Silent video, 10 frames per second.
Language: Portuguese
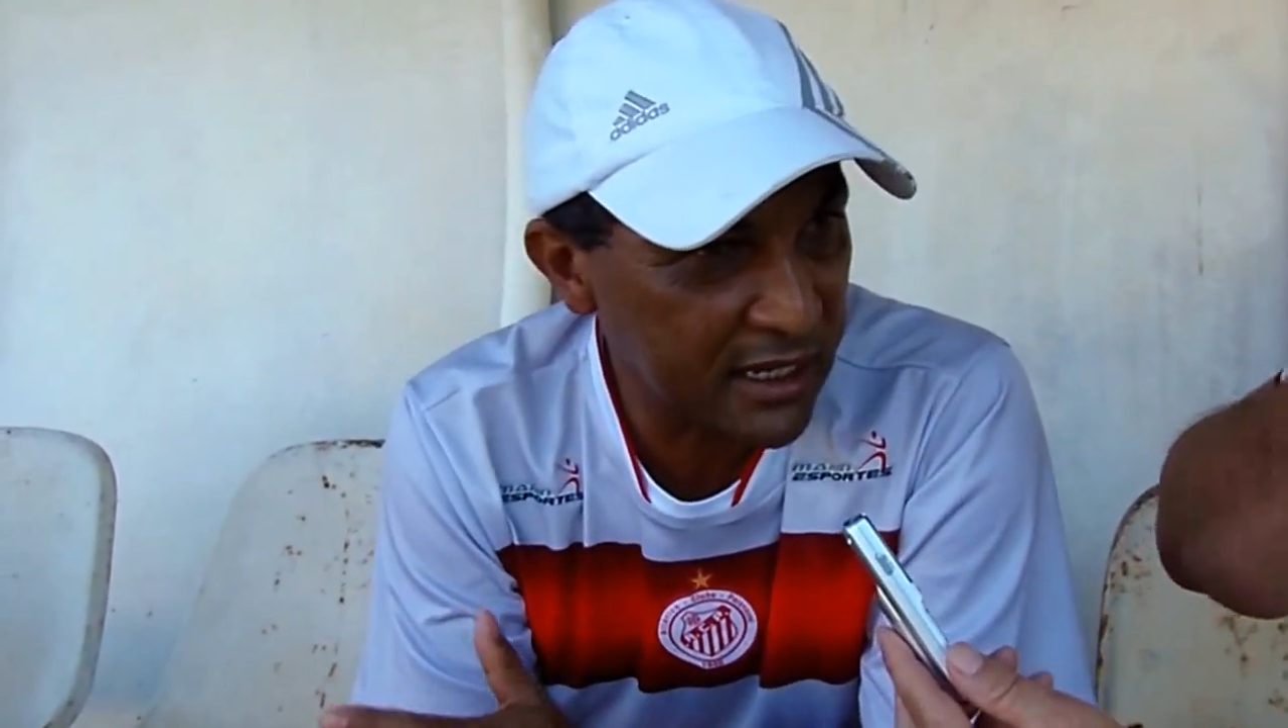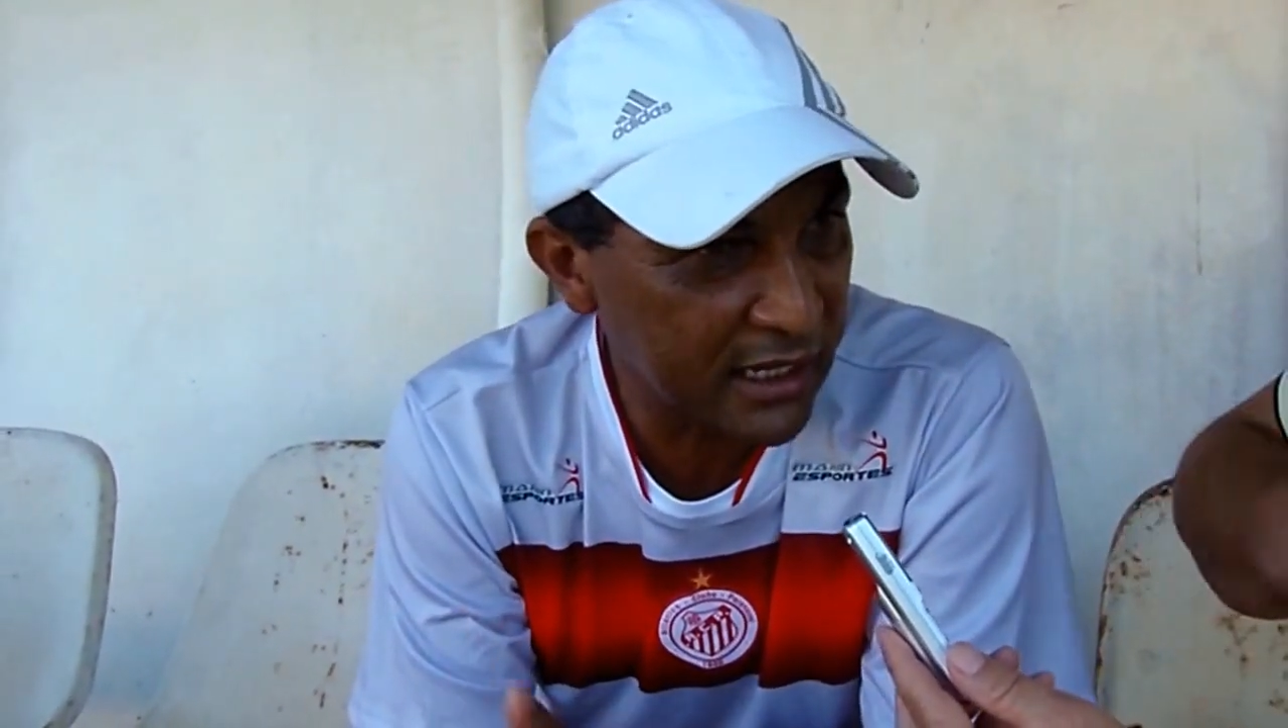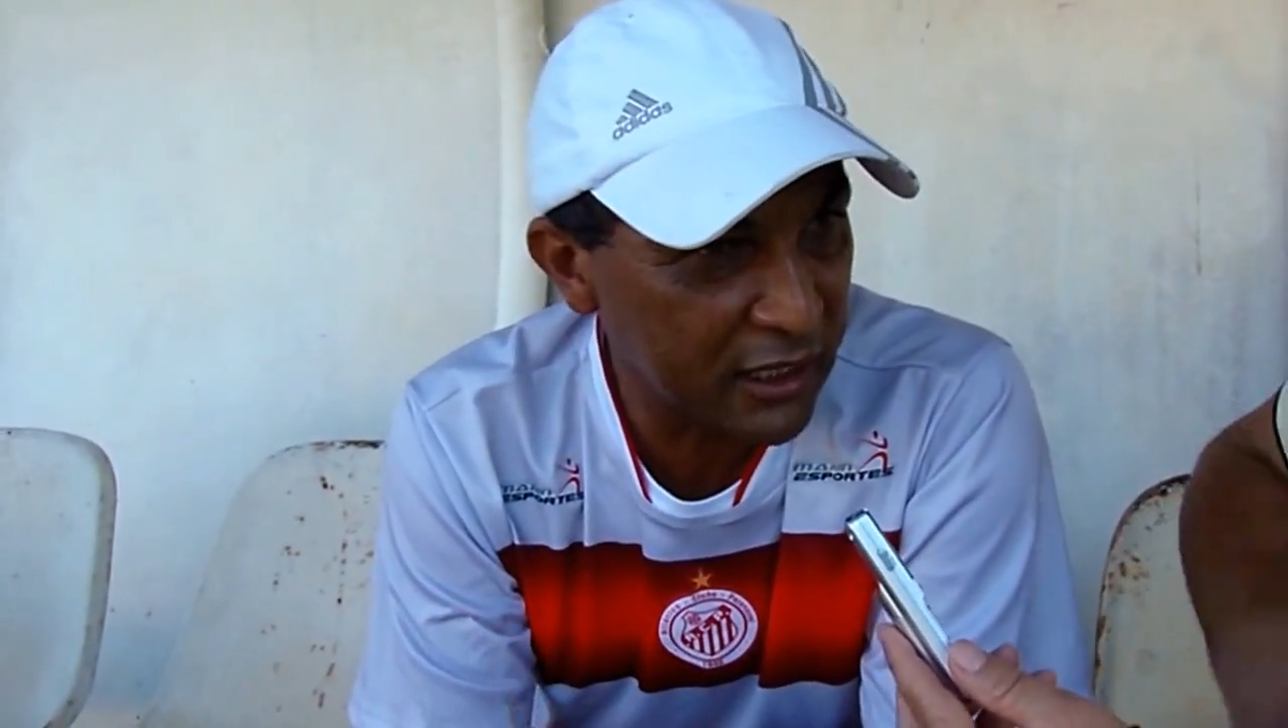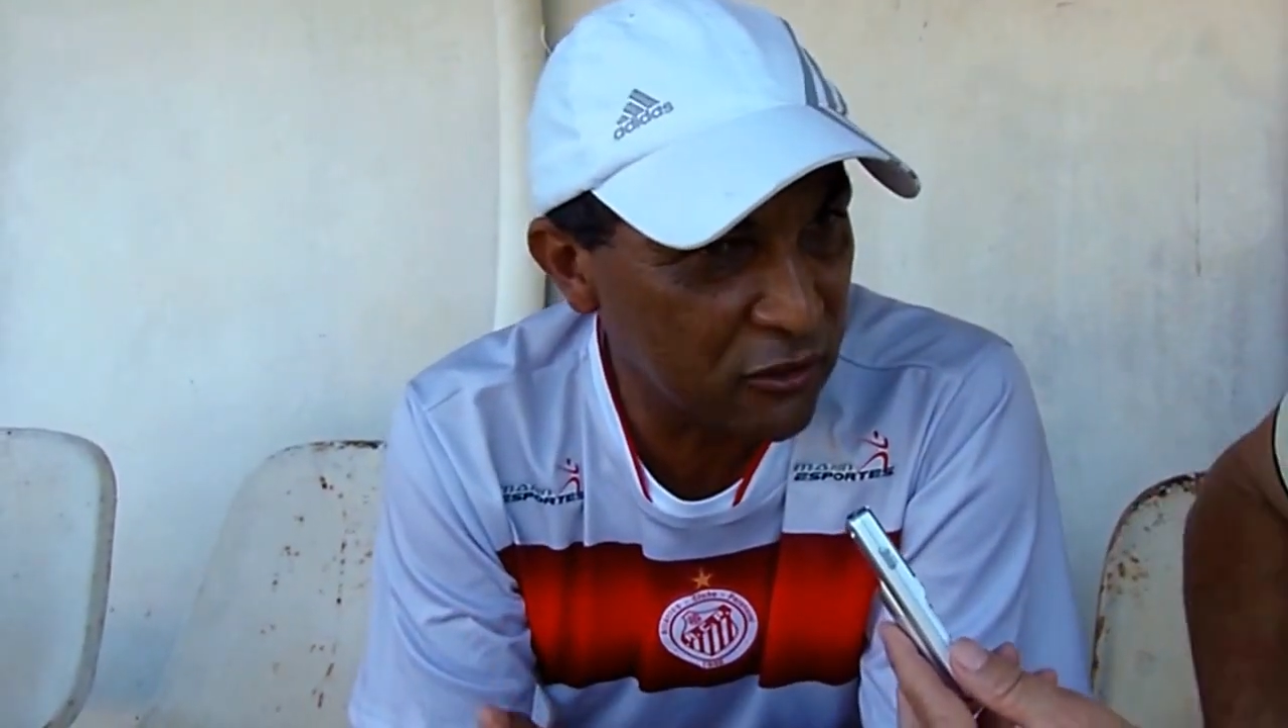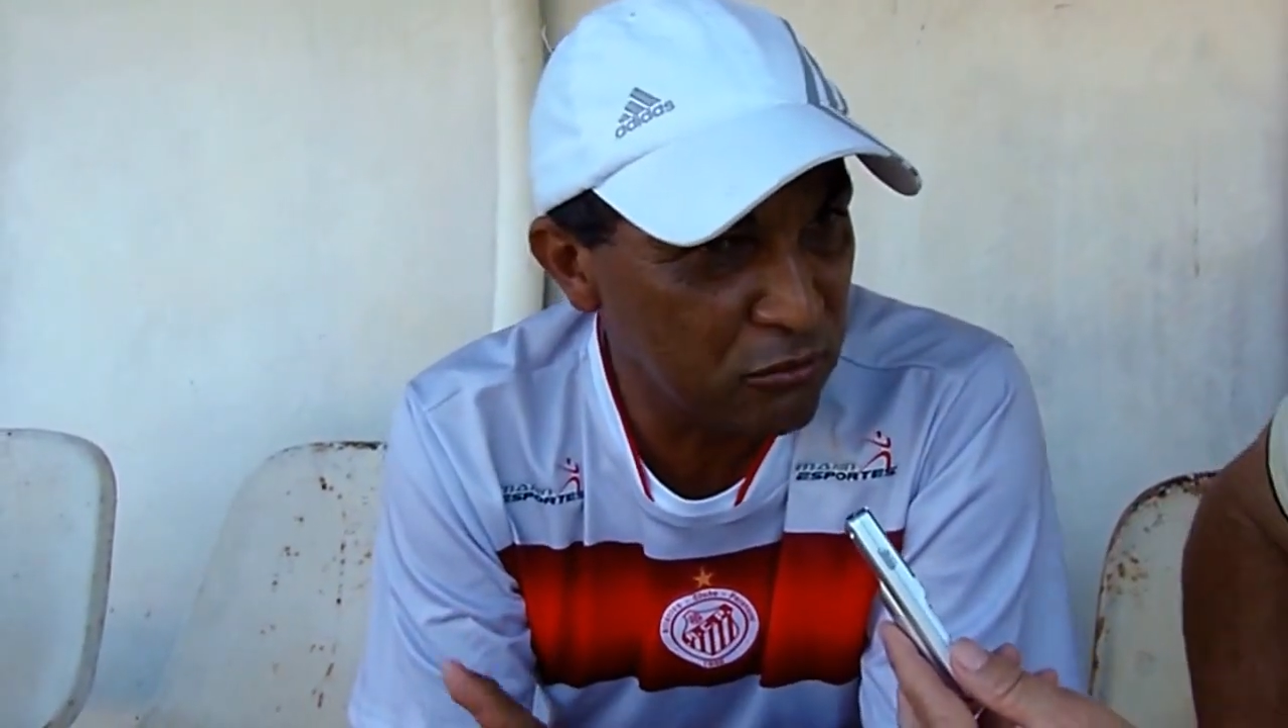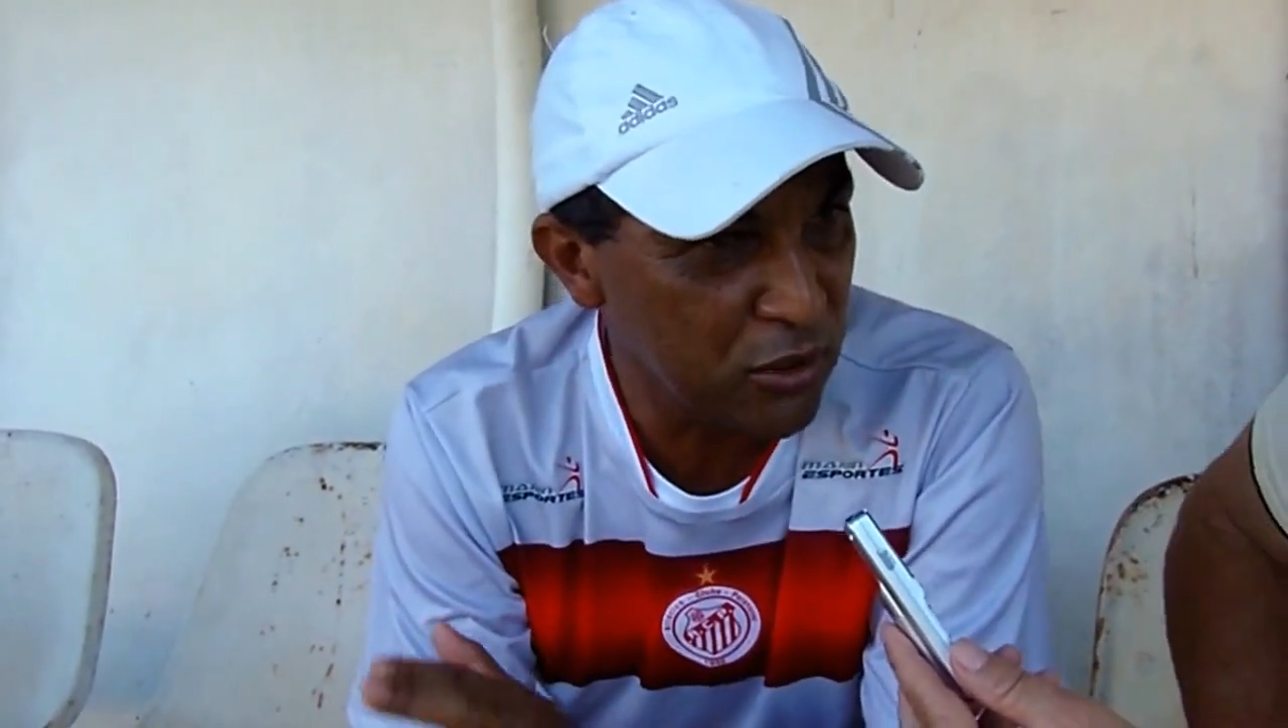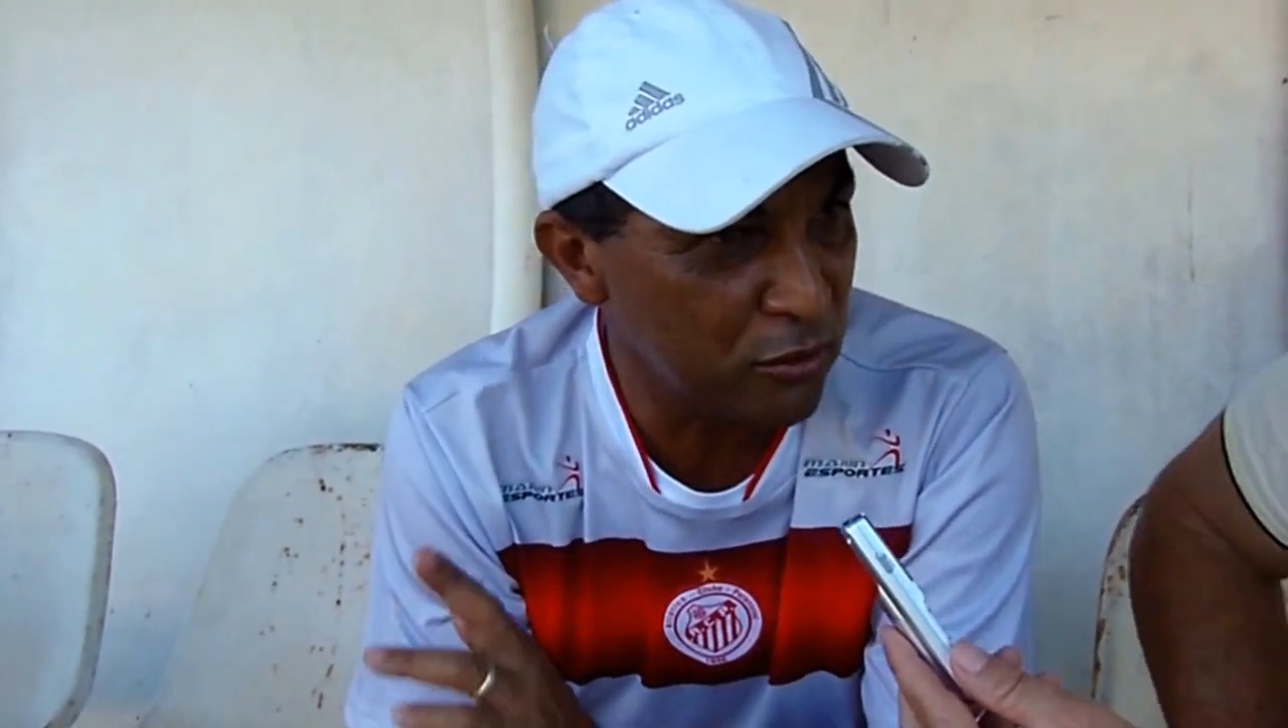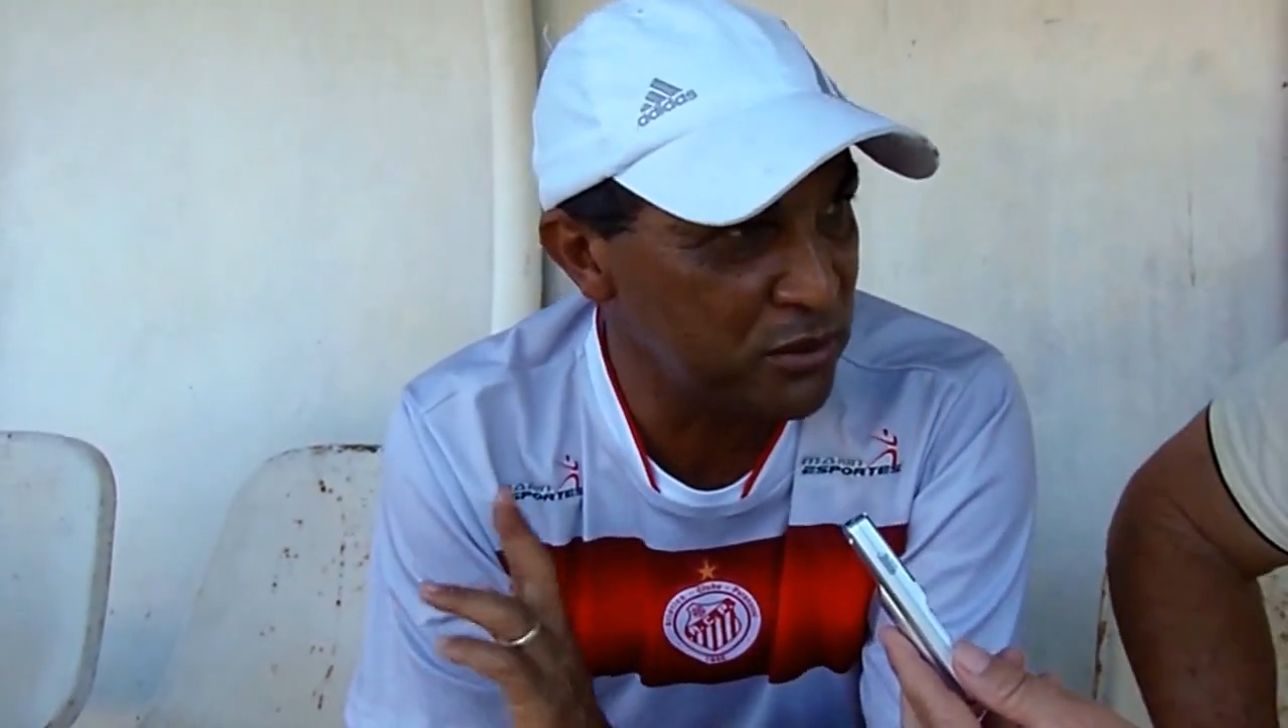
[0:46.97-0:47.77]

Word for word: claro que o meu